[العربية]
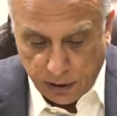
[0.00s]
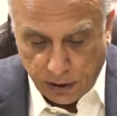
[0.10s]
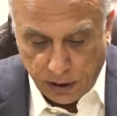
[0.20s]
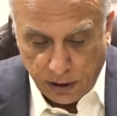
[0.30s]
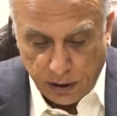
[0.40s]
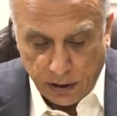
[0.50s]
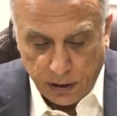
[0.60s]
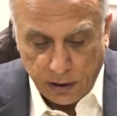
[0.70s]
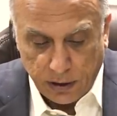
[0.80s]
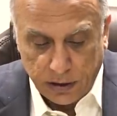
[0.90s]

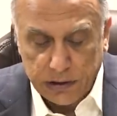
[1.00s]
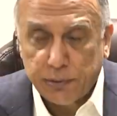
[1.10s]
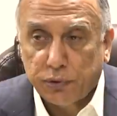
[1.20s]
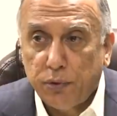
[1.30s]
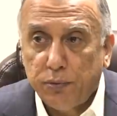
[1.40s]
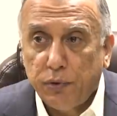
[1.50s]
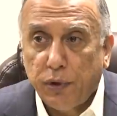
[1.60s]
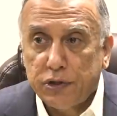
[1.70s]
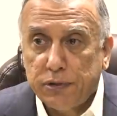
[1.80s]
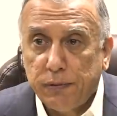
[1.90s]
آه، يجب تقوم
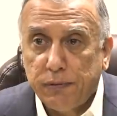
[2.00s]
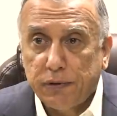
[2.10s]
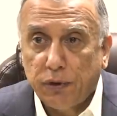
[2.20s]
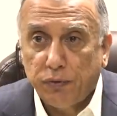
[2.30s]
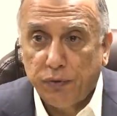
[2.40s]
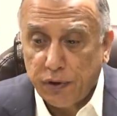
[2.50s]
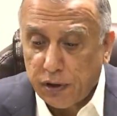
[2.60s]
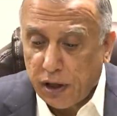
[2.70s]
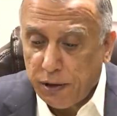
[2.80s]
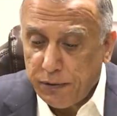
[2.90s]
بواجبها بتوفير
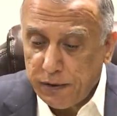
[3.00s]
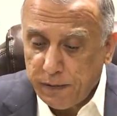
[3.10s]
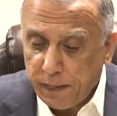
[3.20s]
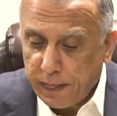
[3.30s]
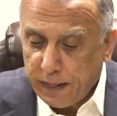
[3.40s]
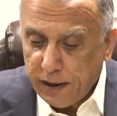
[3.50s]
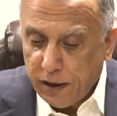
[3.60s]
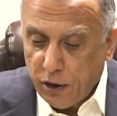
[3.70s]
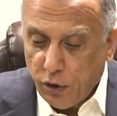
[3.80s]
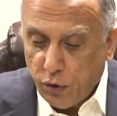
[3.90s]
الأمن
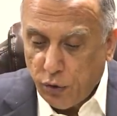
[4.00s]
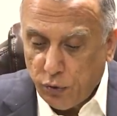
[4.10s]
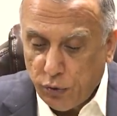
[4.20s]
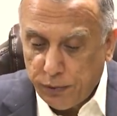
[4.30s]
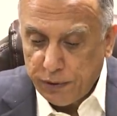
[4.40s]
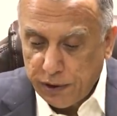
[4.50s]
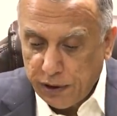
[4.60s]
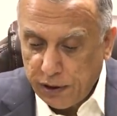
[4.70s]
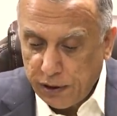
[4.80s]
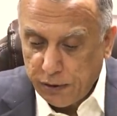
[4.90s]

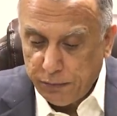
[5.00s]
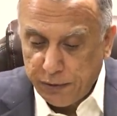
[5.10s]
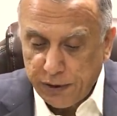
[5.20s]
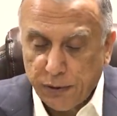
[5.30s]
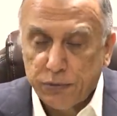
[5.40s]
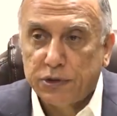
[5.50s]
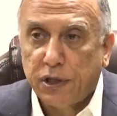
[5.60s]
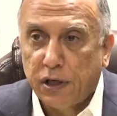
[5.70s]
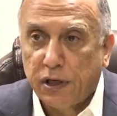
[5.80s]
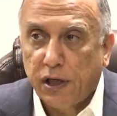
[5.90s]
وبناء بيئة
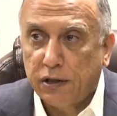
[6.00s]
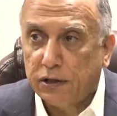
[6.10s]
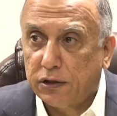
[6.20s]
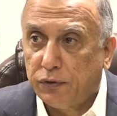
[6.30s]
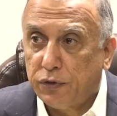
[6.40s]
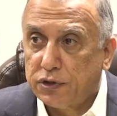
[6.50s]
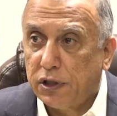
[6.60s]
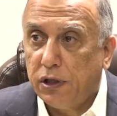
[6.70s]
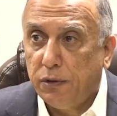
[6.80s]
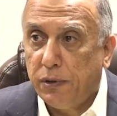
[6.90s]
مستقرة حتى تعطي فرصة
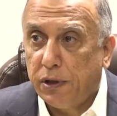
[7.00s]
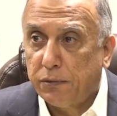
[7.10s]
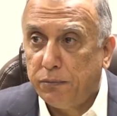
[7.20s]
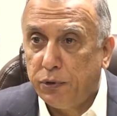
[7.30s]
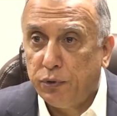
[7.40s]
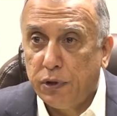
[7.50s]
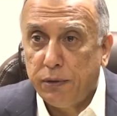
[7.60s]
للإعمار بدون